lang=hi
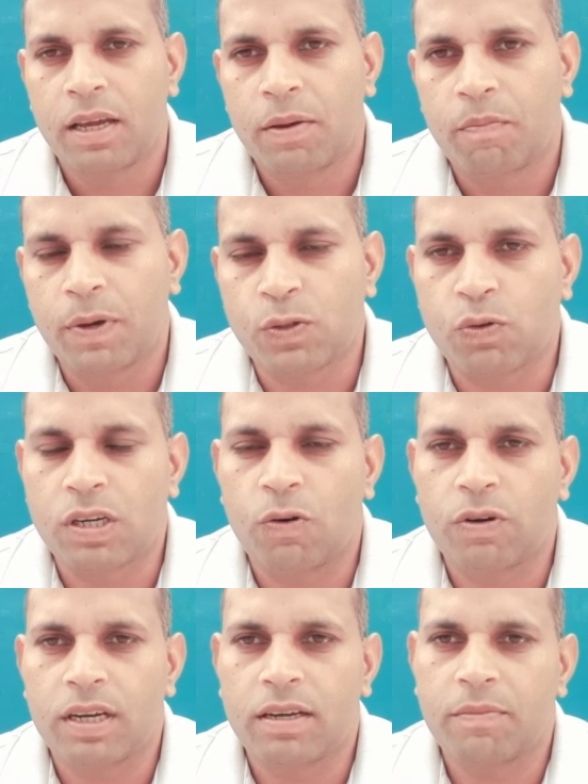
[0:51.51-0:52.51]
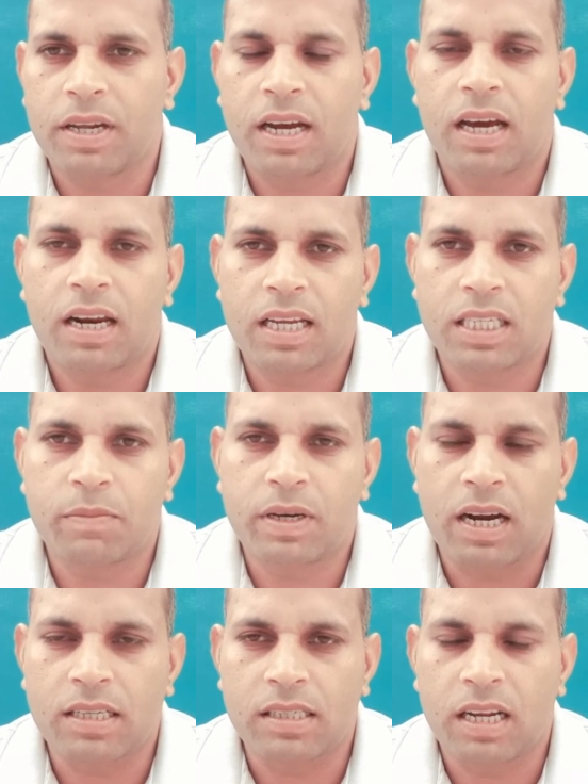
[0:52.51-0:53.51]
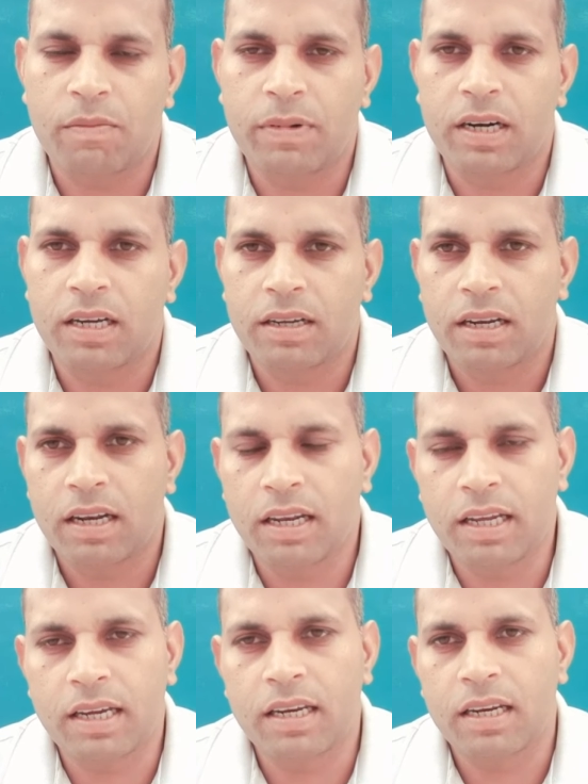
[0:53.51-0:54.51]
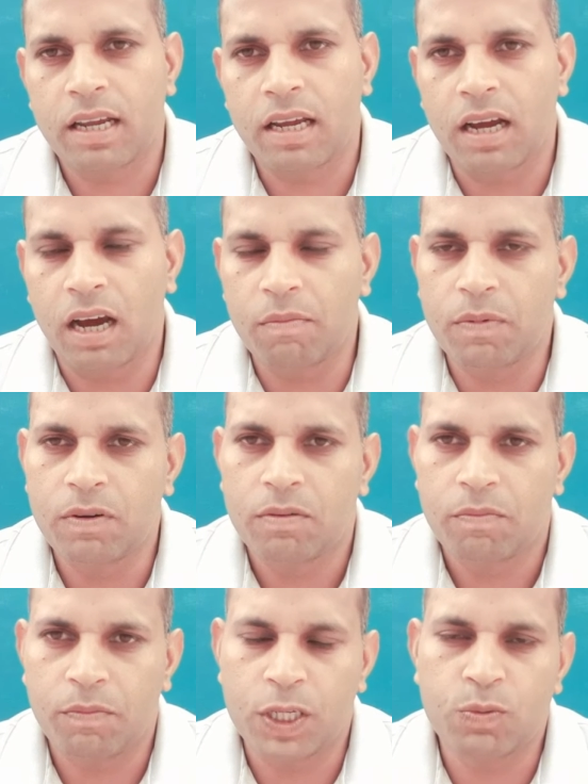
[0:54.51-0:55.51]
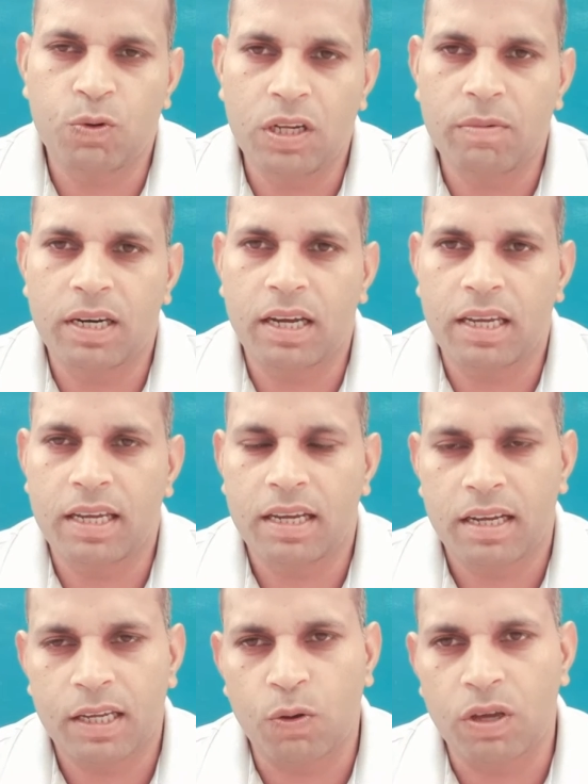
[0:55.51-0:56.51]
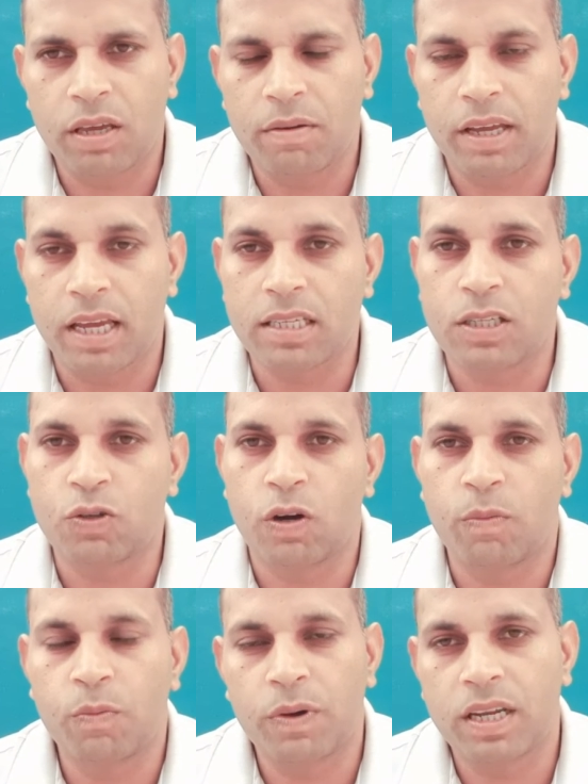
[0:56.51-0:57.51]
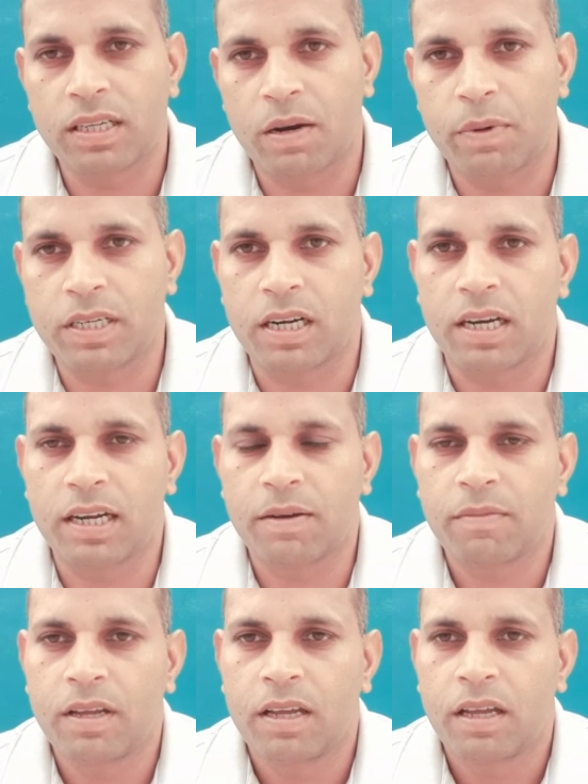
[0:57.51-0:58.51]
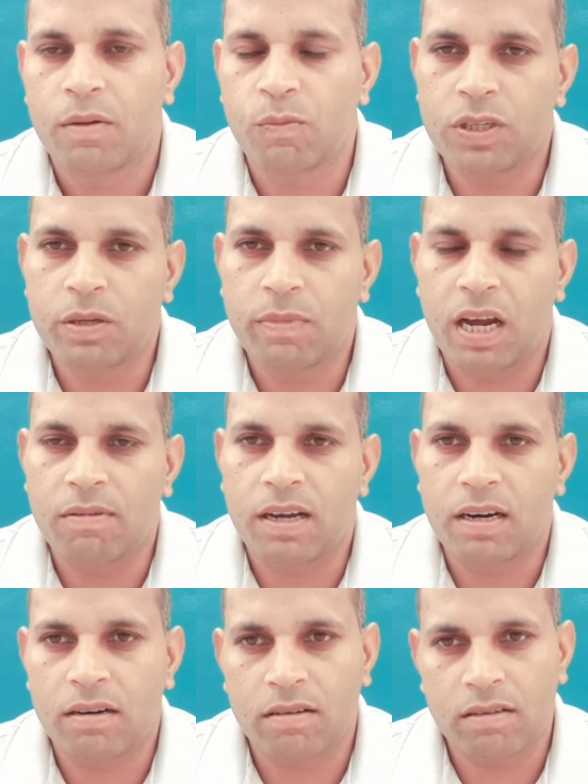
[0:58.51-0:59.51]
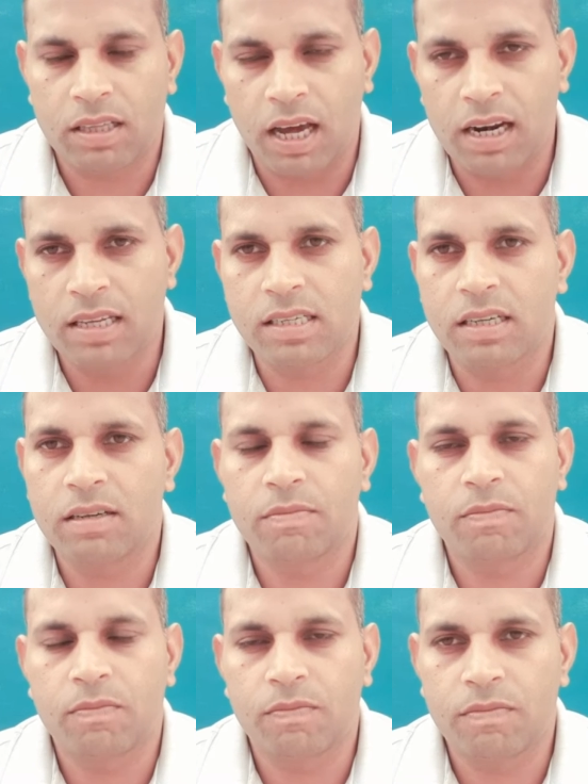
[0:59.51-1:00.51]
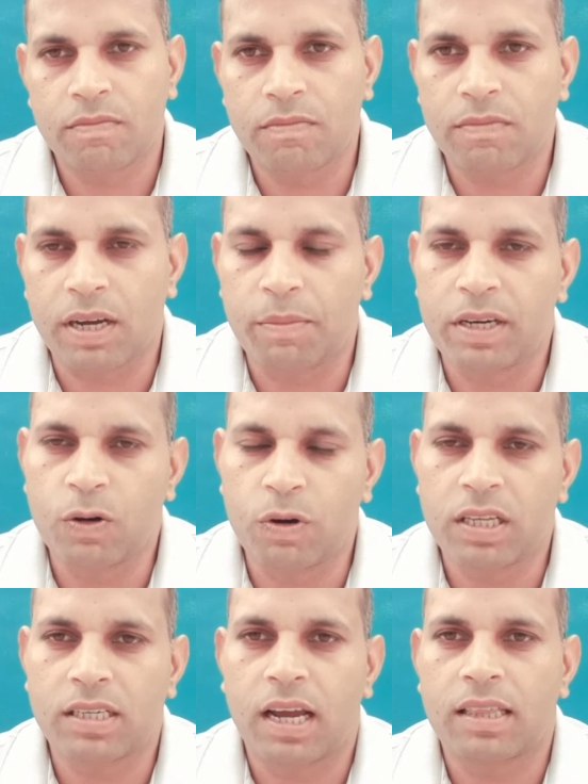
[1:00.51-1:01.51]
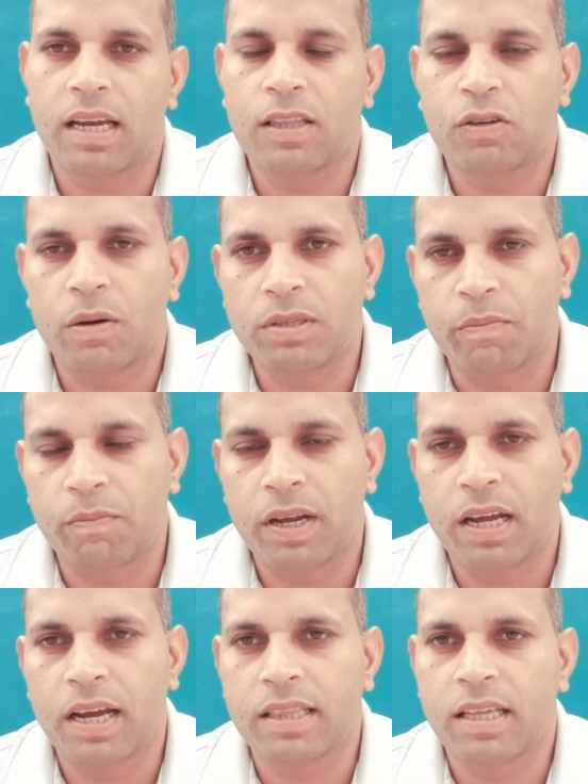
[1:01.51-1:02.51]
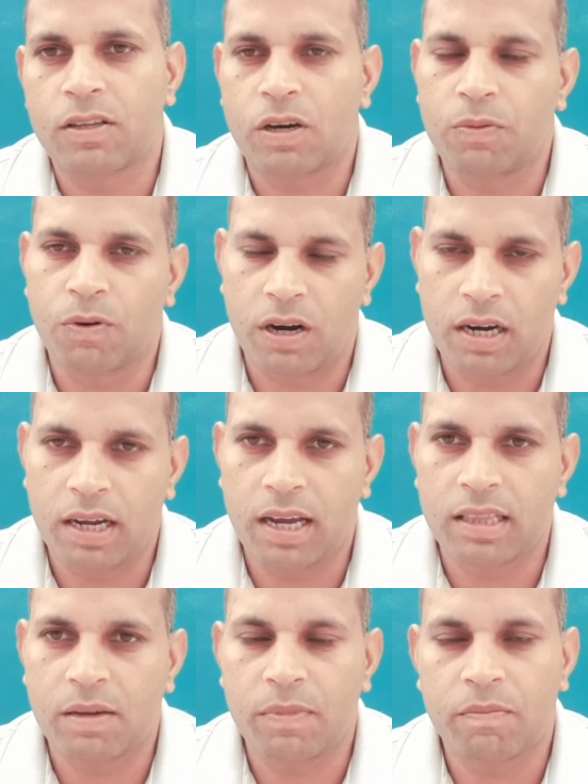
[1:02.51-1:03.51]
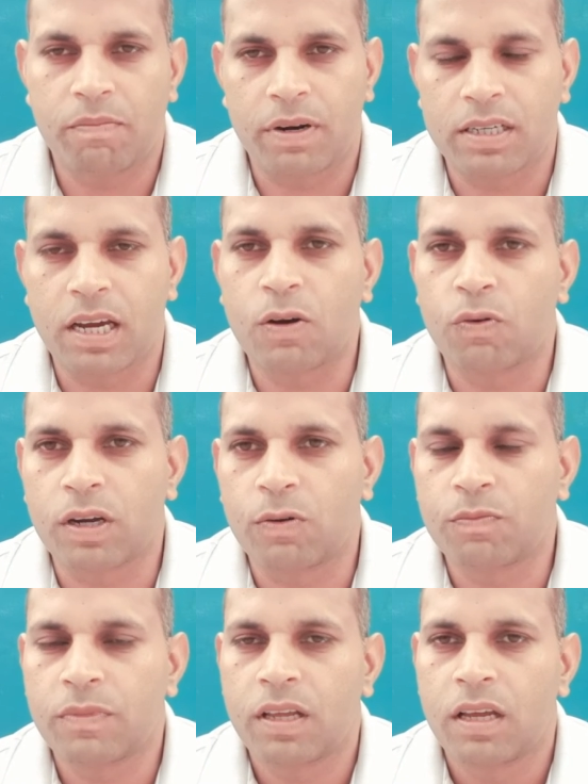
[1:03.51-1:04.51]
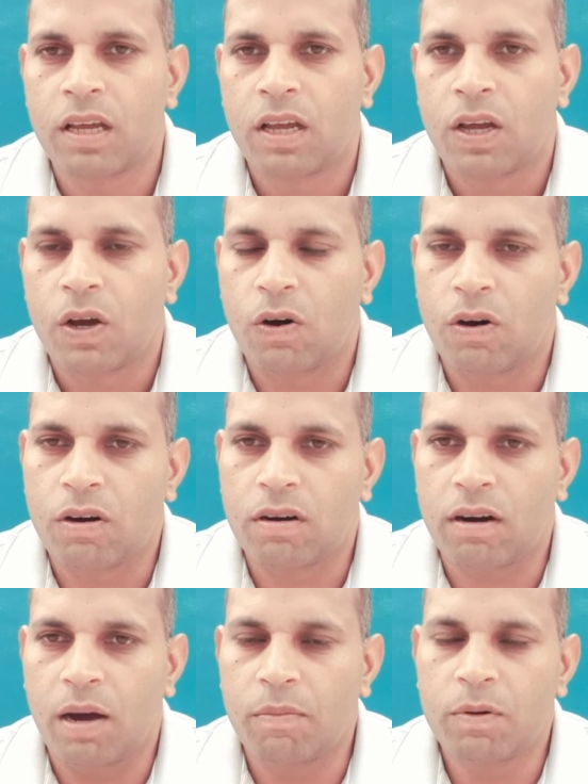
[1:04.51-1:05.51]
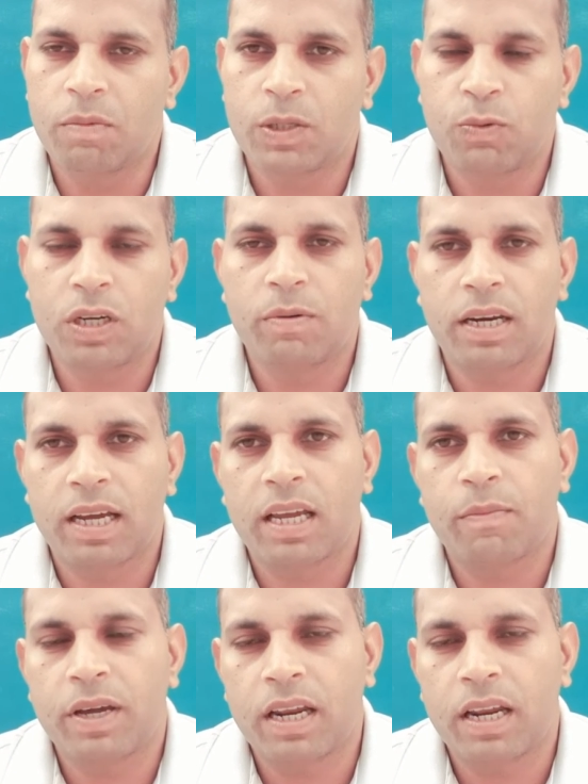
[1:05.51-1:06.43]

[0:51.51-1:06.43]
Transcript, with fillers: मैं सोच रहा हूँ कि मेरा घर किसी प्रकार से ना बिगड़े लेकिन अब मजबूरी बन गई है क्योंकि केसेस जो है मेरे सर पर चढ़ गए हैं मुझे बार बार थाने से कभी नोटिस आ जाता है तो कभी सम्मान आ जाता है तो कभी वारंट आ जाता है मैं परेशान हो गया हूँ और अब मजबूरी बन गई है मेरे